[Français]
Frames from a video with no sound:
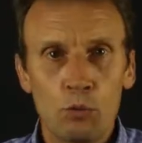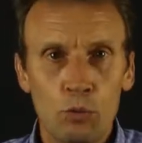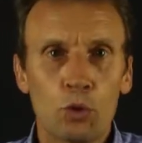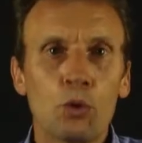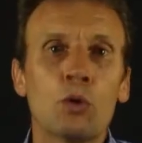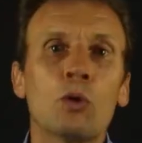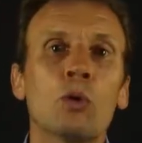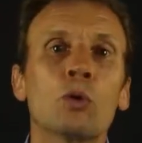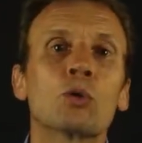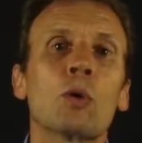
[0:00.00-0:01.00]
Venons
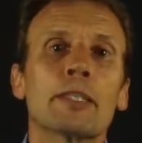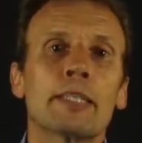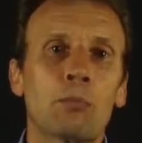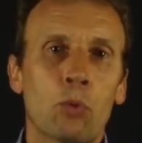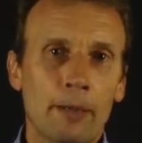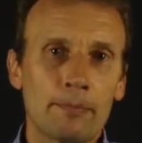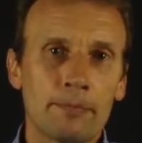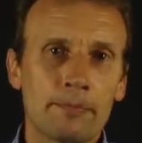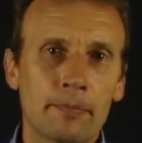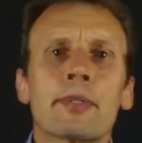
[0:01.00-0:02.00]
au troisième point.
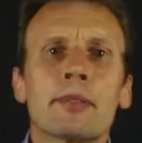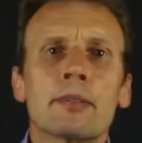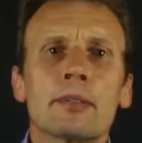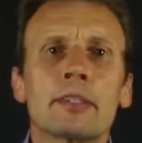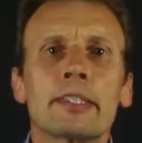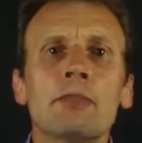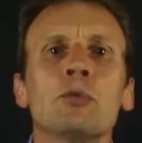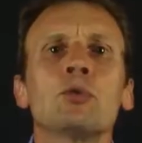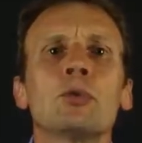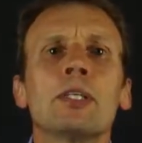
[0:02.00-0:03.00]
Si
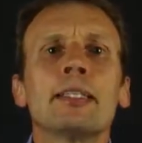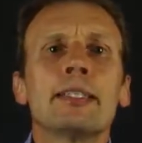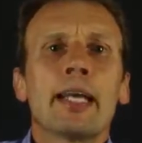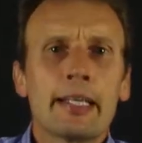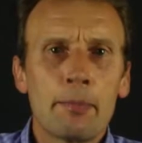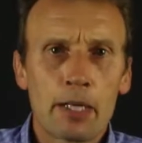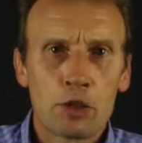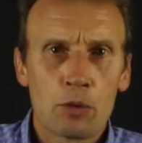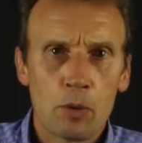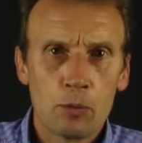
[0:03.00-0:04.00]
vous utilisez un
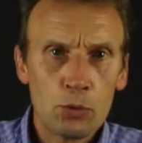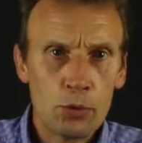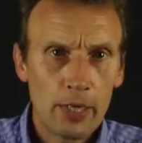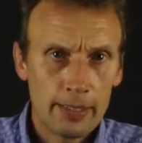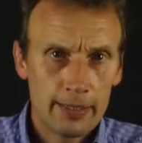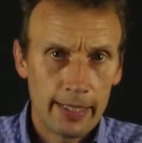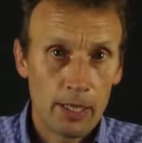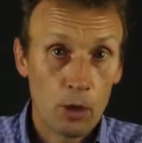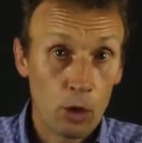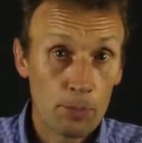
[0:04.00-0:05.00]
hébergement
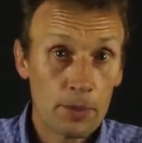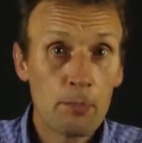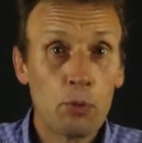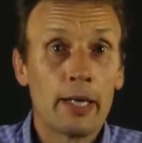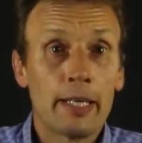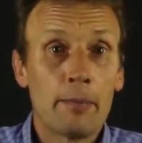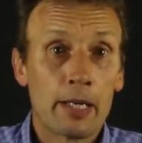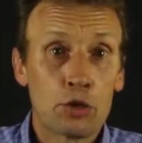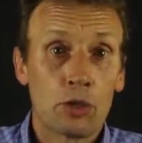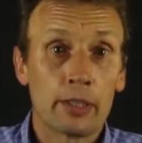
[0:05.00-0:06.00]
mutualisé, optez pour un
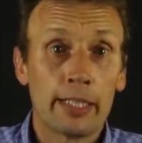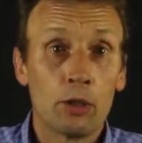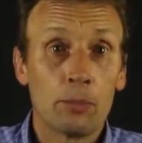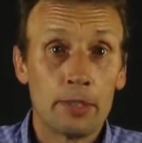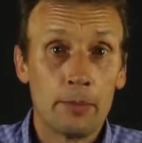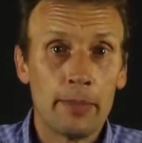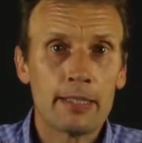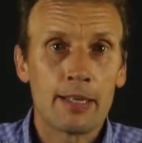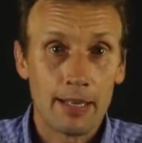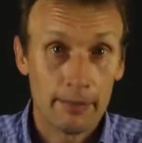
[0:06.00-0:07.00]
hébergeur qui
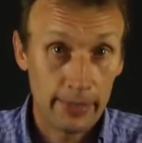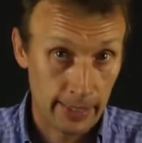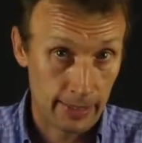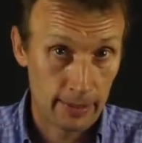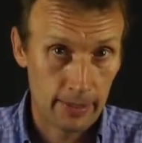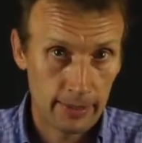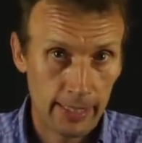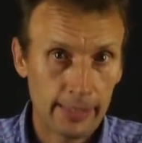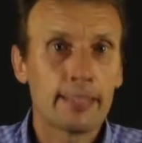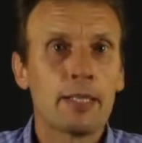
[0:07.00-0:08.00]
optimise la vitesse.
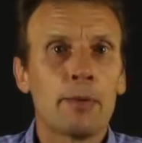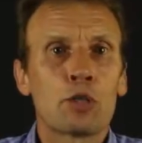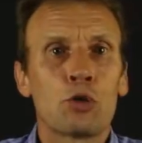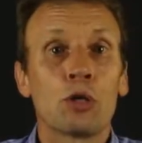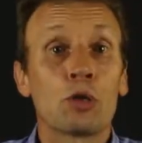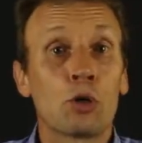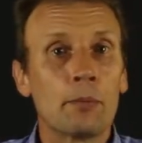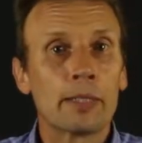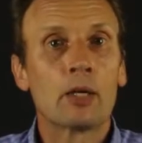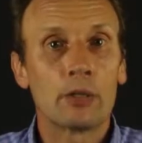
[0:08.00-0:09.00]
Certains hébergeurs,
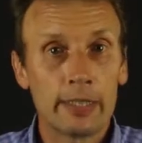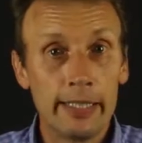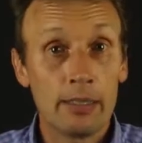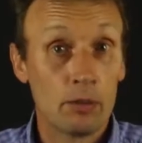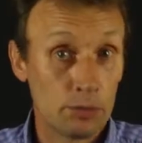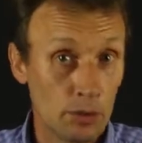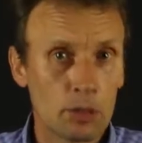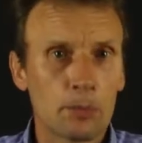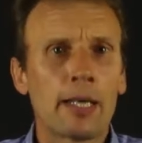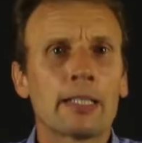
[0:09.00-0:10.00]
comme Gandhi en
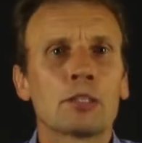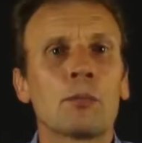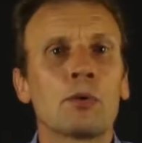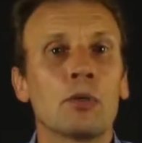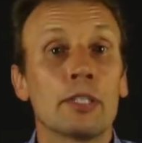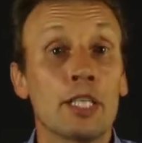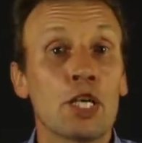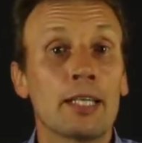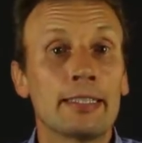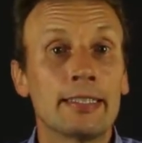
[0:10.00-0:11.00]
France par exemple, ont
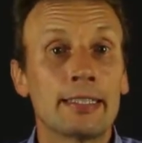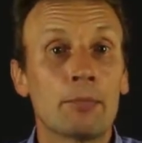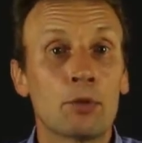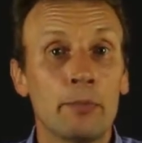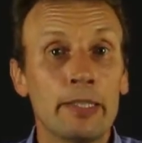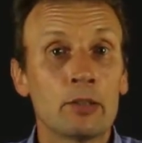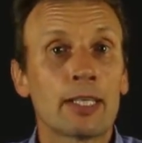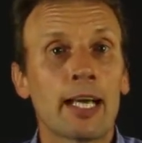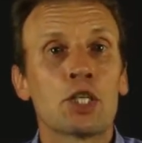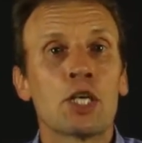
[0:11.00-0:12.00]
déjà un système de mise en
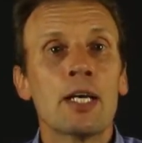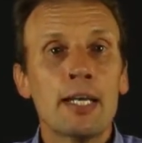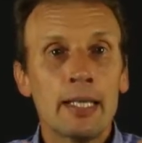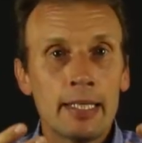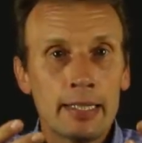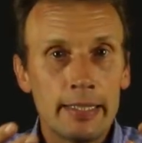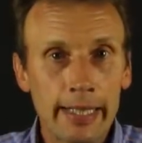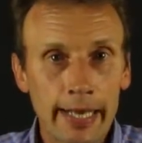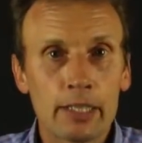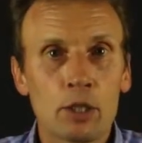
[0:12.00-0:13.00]
cache
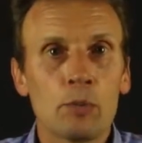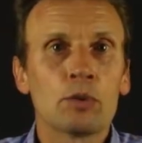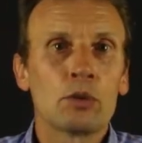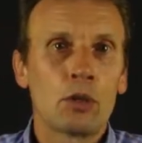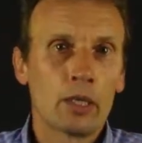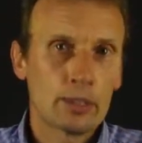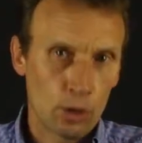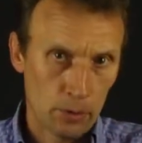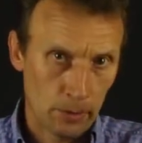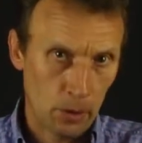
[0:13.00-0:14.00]
directement sur leur
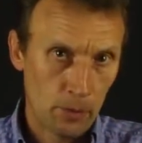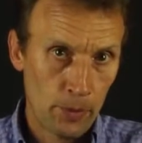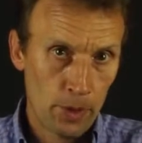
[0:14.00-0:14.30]
serveur.